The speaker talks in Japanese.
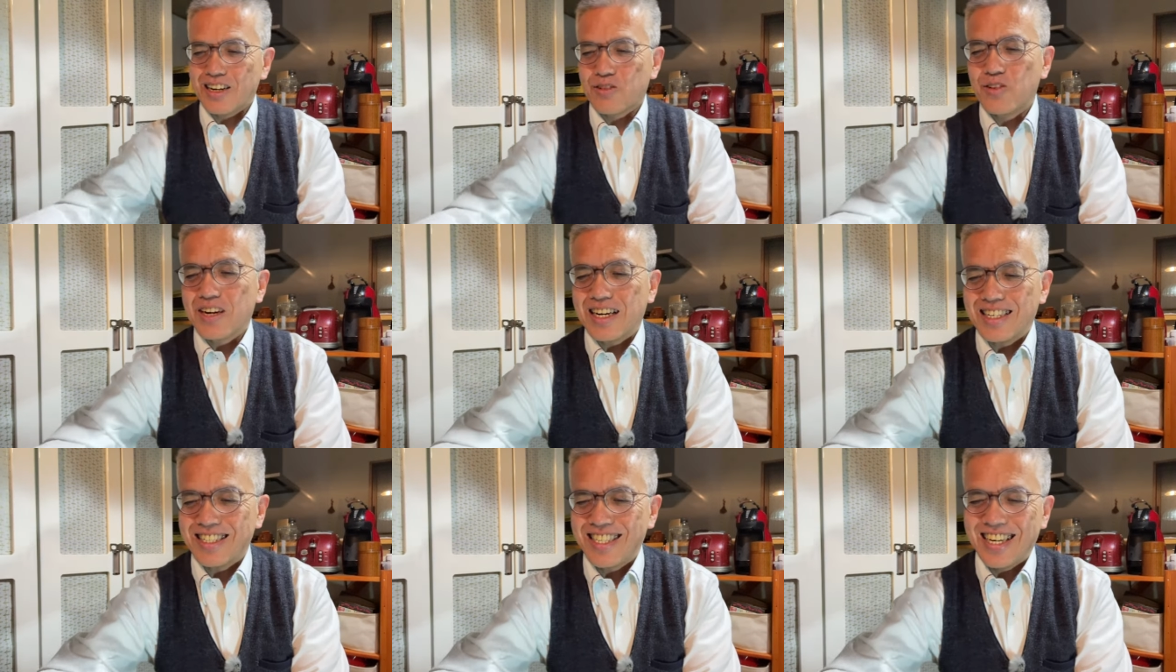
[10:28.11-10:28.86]
今
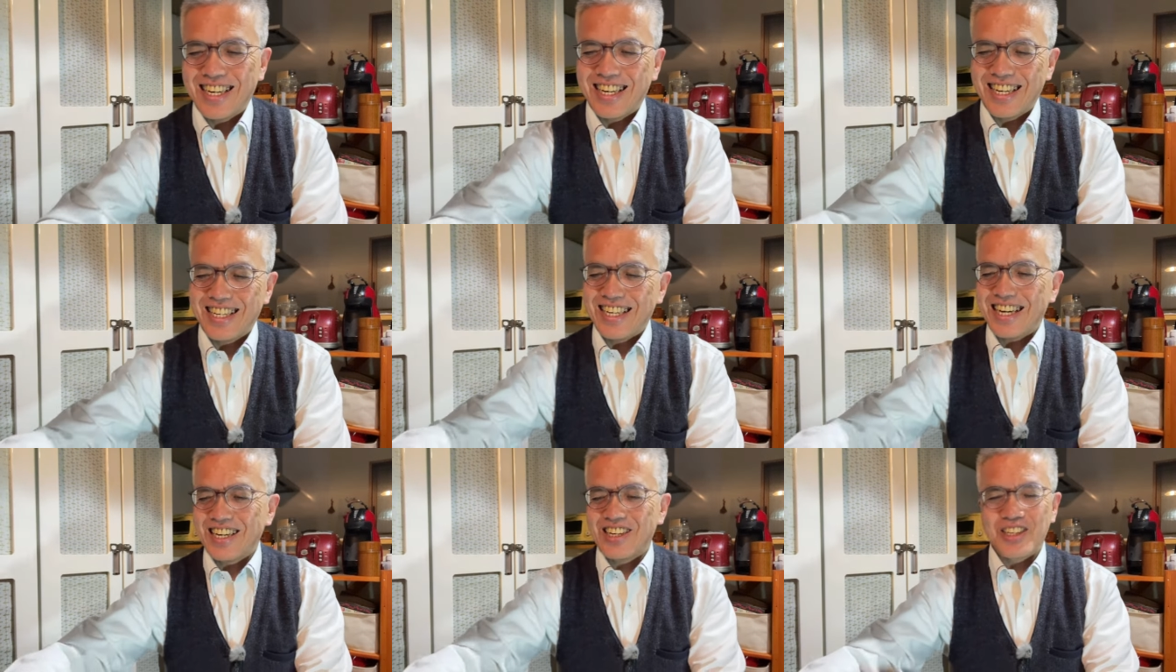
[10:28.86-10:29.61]
回してい
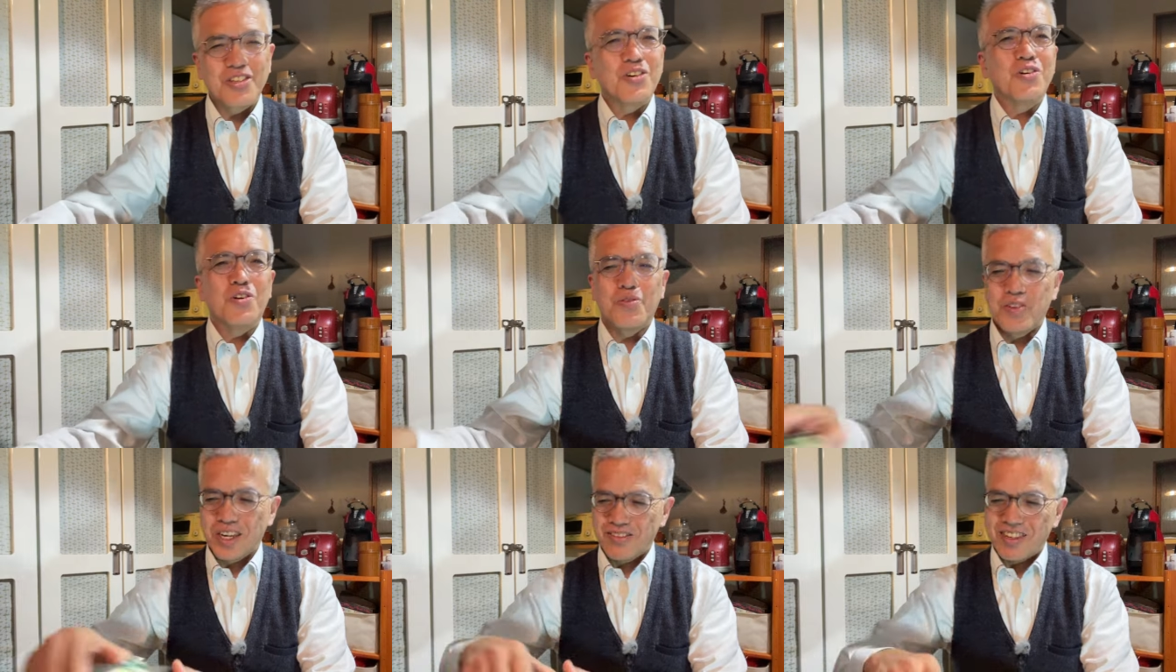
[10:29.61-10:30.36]
ないと
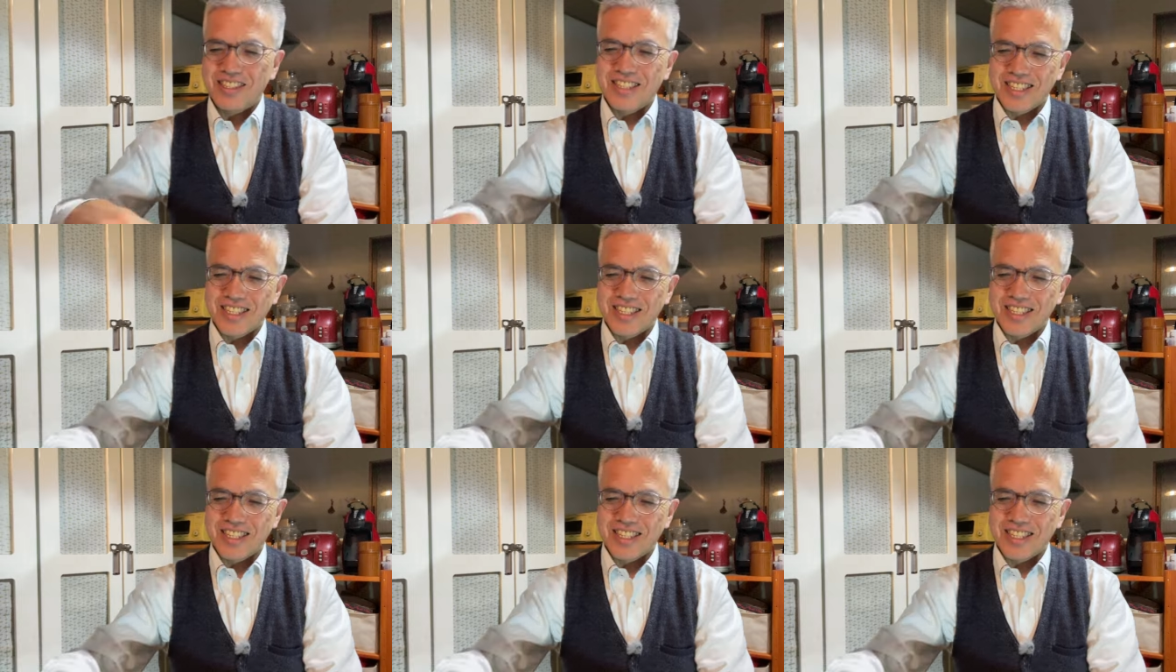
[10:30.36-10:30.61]
思います。